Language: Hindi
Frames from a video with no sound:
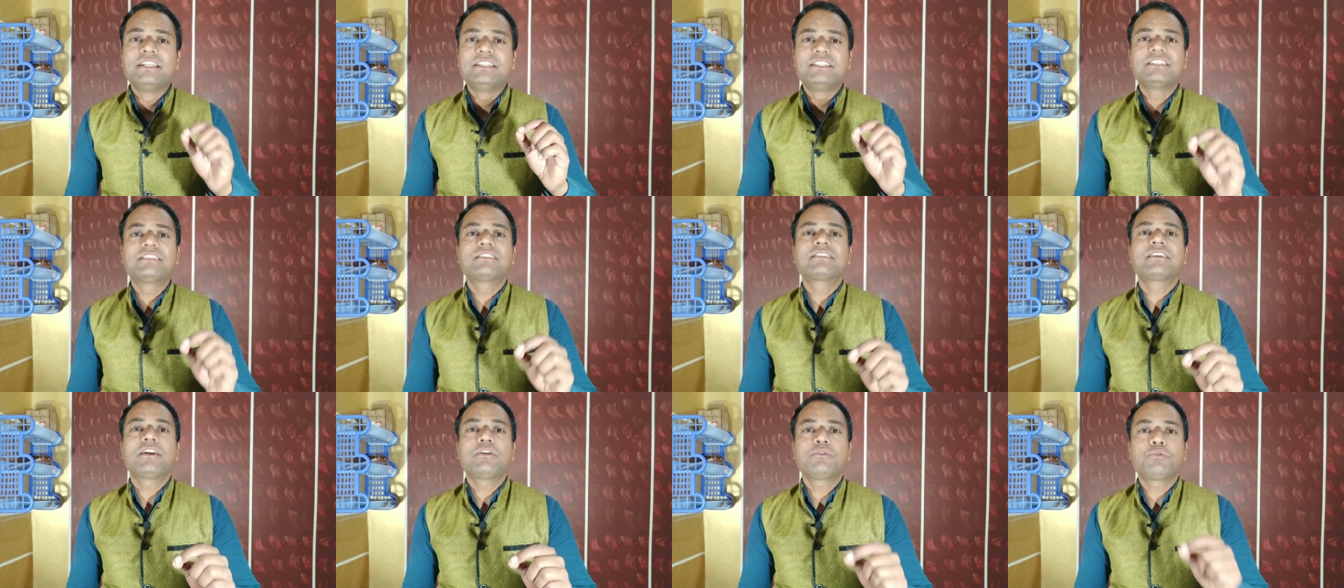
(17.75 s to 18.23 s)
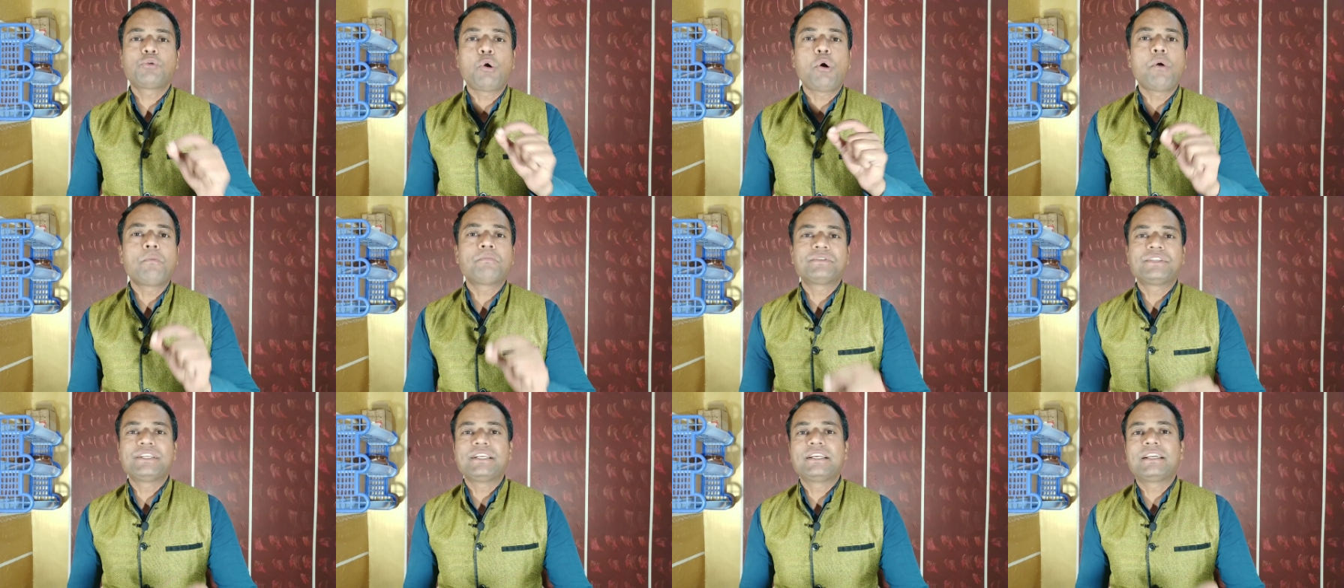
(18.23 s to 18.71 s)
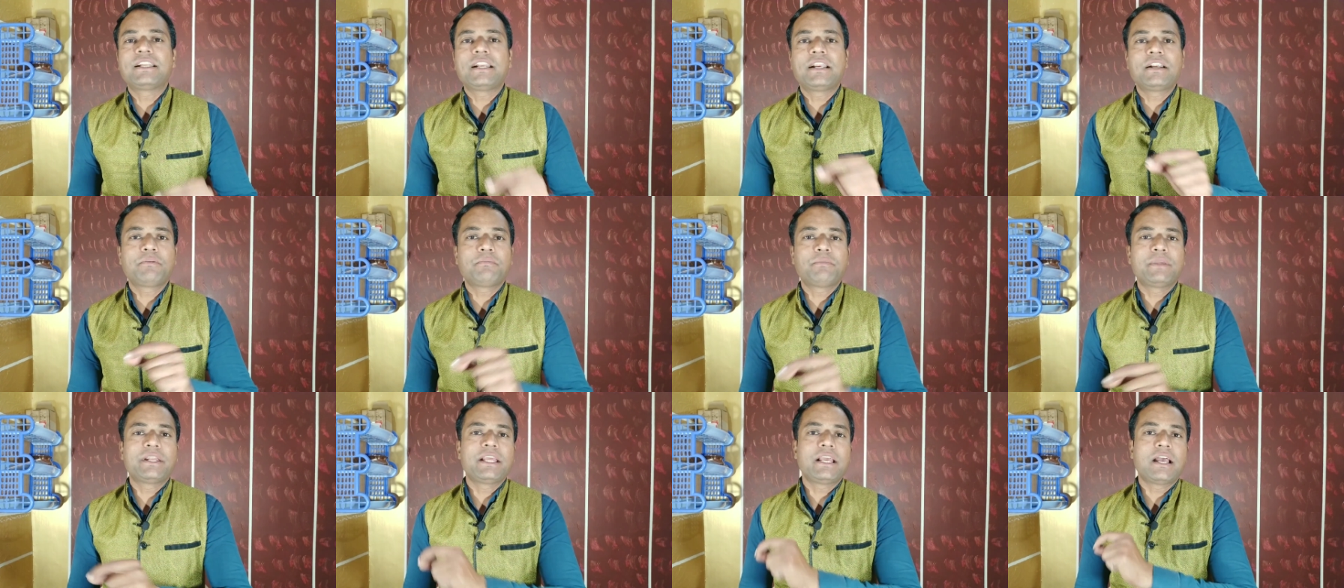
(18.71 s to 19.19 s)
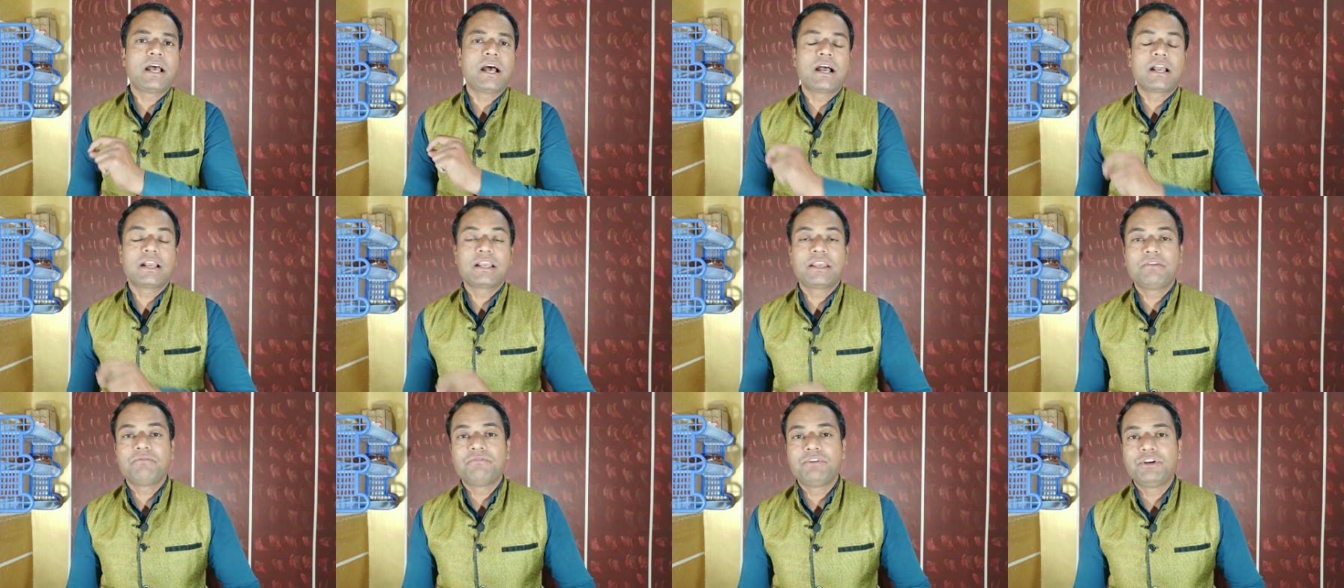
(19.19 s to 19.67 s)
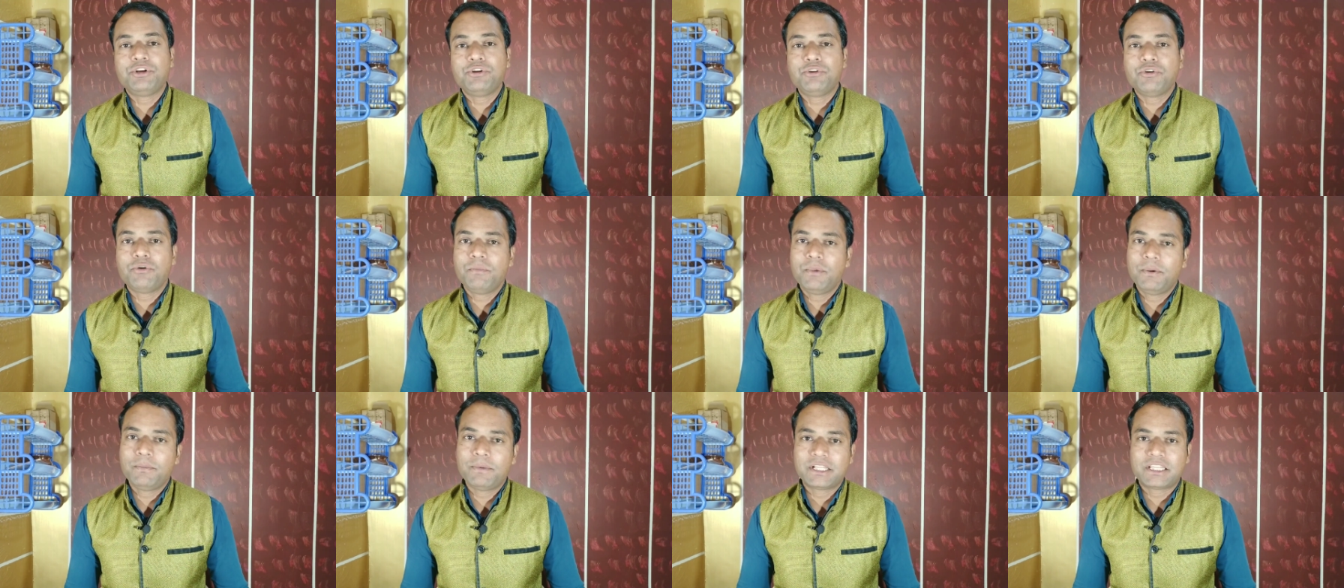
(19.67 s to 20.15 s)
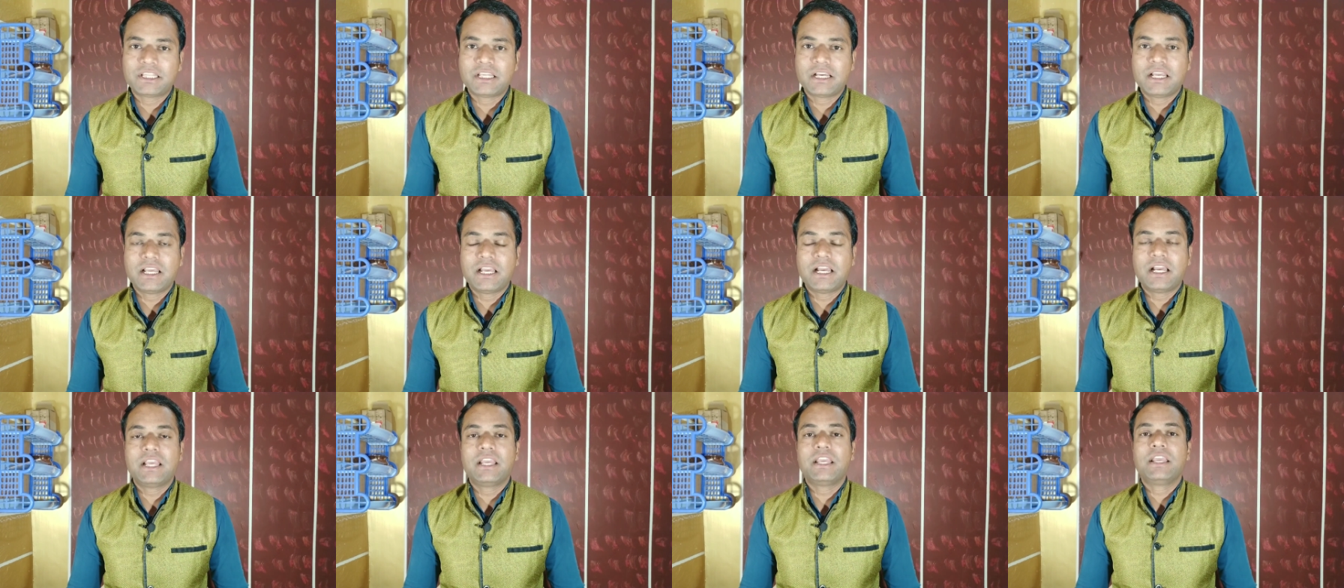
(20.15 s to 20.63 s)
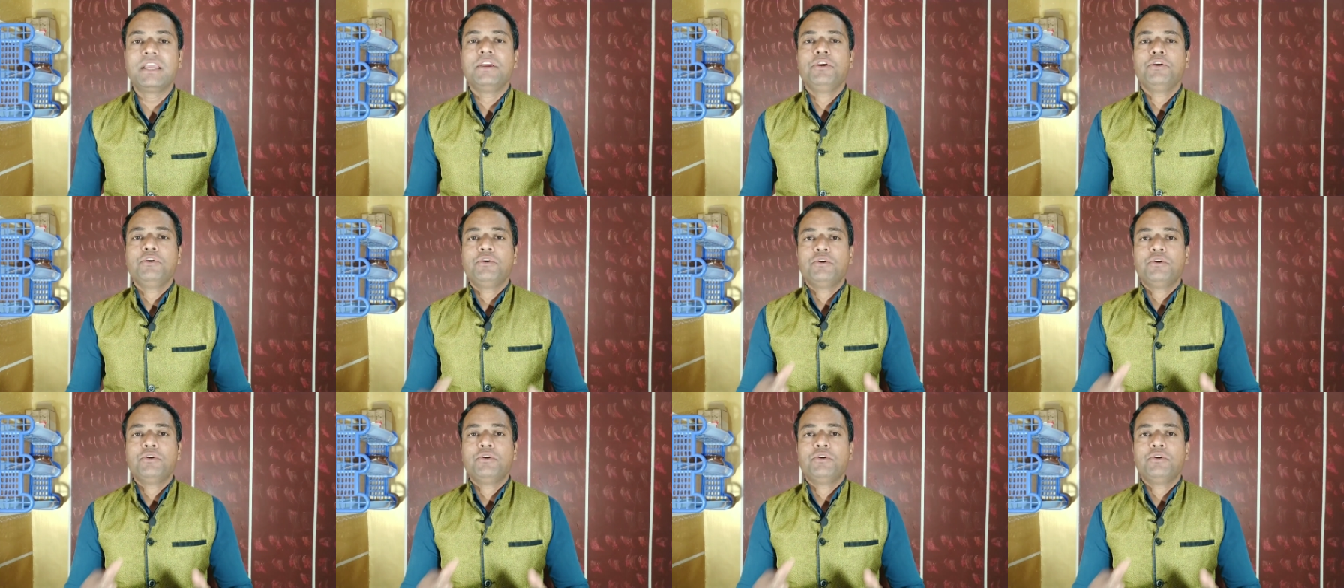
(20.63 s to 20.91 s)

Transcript: जिसका टॉप सीक्रेट मैंने आगे वीडियो में बताया है